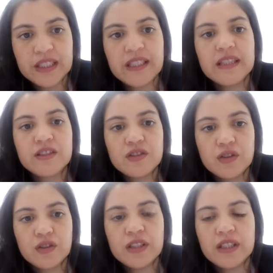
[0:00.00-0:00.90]
Y de
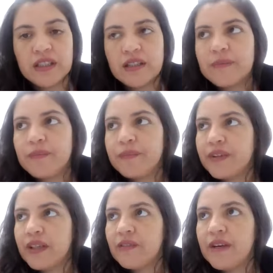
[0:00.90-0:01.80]
hecho, eh,
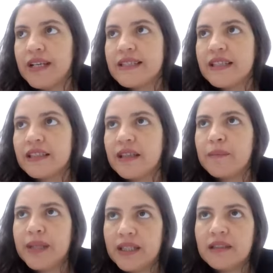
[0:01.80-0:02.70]
Pfizer
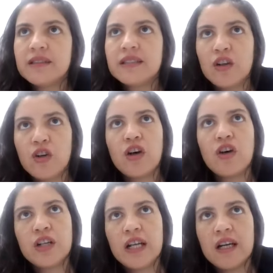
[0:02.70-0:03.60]
también sacó
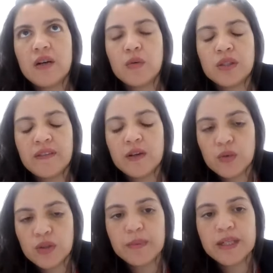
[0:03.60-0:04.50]
ahora una
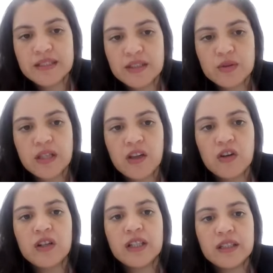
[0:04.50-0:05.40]
vacuna para ser
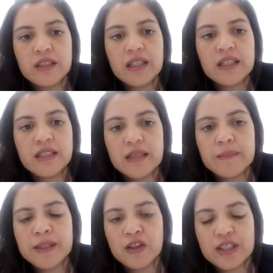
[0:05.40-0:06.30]
usada en,
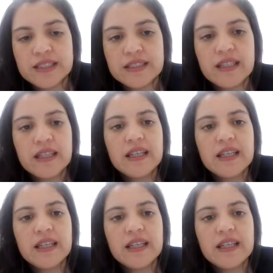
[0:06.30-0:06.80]
menores.